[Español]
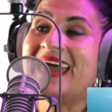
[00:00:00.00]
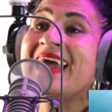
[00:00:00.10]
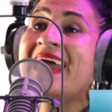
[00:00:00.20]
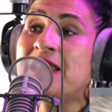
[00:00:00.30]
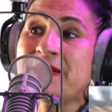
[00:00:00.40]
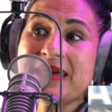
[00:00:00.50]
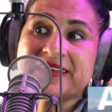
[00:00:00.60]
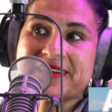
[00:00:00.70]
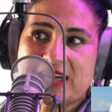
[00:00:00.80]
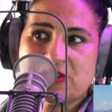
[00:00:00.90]
en el
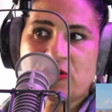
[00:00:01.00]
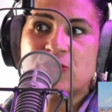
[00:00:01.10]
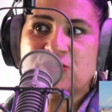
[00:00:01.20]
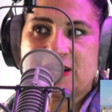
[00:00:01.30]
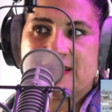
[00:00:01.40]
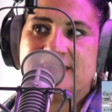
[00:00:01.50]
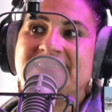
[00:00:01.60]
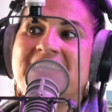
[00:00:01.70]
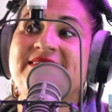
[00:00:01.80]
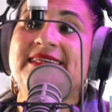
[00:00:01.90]
Mediterráneo, escucha,
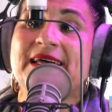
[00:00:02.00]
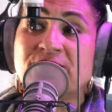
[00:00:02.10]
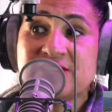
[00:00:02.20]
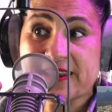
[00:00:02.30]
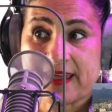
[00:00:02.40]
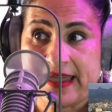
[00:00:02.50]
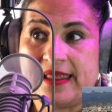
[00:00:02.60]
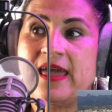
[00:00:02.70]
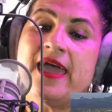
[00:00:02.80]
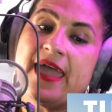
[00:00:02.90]
ya visitamos
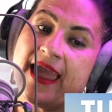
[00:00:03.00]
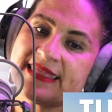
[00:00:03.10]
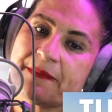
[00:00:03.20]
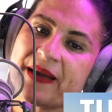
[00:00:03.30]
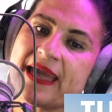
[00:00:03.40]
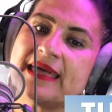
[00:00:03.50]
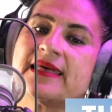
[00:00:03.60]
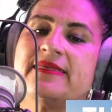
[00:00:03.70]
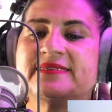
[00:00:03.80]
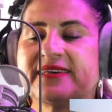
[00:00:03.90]
Israel. En este
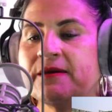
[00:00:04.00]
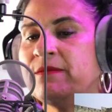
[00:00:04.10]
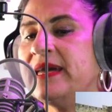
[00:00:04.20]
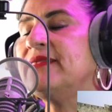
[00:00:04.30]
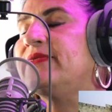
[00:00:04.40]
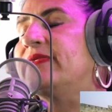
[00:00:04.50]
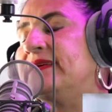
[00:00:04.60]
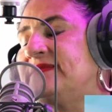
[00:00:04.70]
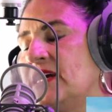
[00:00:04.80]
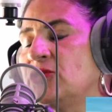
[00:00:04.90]
paquete de
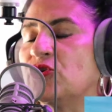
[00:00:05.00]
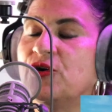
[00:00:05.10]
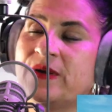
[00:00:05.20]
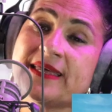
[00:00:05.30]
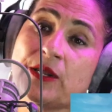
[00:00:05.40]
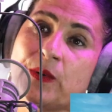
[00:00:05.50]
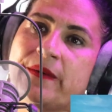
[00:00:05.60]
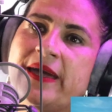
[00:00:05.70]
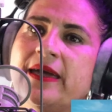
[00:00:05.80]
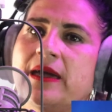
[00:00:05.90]

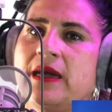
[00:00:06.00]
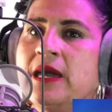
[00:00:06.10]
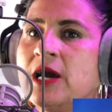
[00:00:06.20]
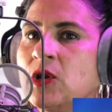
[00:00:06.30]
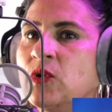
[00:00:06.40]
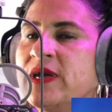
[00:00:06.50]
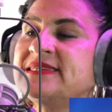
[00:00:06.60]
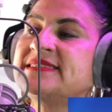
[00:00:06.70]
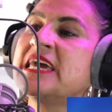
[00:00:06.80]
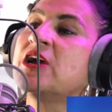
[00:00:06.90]
6.399 incluye
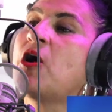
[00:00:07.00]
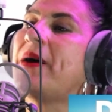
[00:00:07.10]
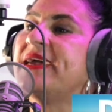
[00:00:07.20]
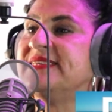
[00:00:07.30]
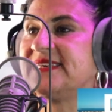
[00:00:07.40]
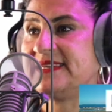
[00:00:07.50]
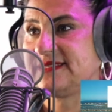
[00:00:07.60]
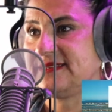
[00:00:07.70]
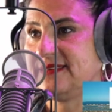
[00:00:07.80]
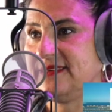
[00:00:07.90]
cinco
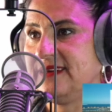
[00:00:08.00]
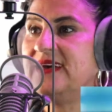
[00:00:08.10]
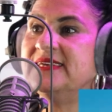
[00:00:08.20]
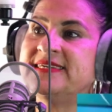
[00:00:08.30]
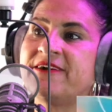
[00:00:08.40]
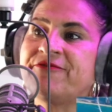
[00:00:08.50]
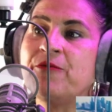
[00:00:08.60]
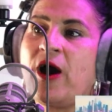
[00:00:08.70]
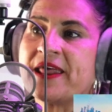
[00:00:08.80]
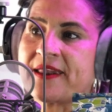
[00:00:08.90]
países. Ya
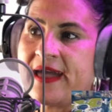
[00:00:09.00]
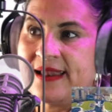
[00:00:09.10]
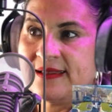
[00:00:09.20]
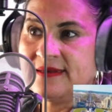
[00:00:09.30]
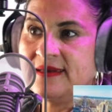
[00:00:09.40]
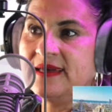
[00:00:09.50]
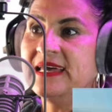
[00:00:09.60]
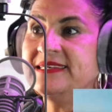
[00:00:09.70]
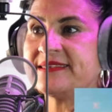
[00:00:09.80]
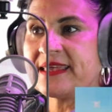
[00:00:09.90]
fuimos a Israel. Sí.
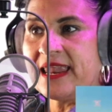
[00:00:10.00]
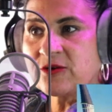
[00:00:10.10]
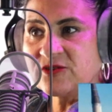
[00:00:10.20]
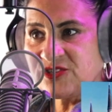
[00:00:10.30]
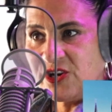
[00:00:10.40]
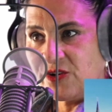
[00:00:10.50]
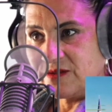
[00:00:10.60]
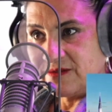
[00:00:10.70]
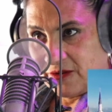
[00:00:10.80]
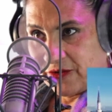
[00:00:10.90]
Ya está la
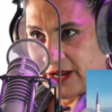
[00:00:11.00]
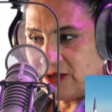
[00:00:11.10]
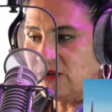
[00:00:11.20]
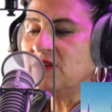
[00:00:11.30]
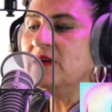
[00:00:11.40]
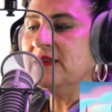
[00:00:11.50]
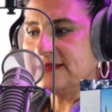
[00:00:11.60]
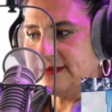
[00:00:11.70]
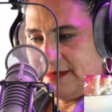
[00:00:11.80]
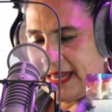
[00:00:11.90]
excursión, sí. ¿correcto?
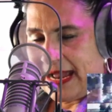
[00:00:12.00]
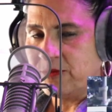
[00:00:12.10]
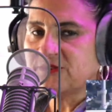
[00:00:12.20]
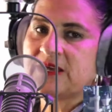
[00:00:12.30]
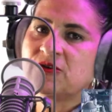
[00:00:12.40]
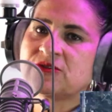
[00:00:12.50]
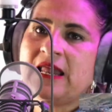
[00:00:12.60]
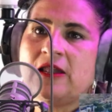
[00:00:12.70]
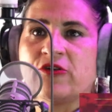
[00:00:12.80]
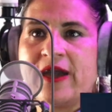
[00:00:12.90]
llegamos al
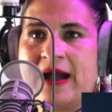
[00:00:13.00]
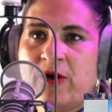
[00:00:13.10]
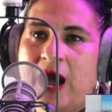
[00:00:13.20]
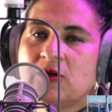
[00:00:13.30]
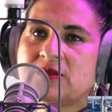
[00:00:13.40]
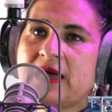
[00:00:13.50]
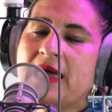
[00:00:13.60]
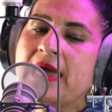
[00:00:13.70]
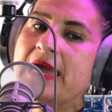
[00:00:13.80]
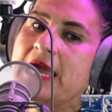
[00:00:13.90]
hotel, lo dejamos al
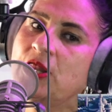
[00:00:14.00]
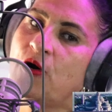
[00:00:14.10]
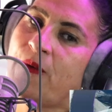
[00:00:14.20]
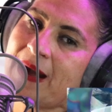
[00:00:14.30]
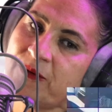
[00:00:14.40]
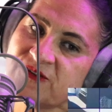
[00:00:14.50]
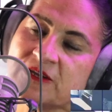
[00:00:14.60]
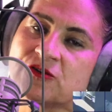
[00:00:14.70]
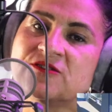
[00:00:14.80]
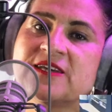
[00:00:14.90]
hotel y nos vamos
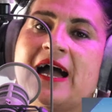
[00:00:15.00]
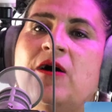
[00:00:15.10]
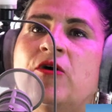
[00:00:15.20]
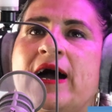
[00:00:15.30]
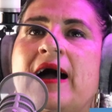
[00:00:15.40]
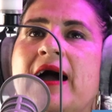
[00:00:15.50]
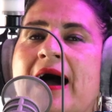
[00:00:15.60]
entonces ahora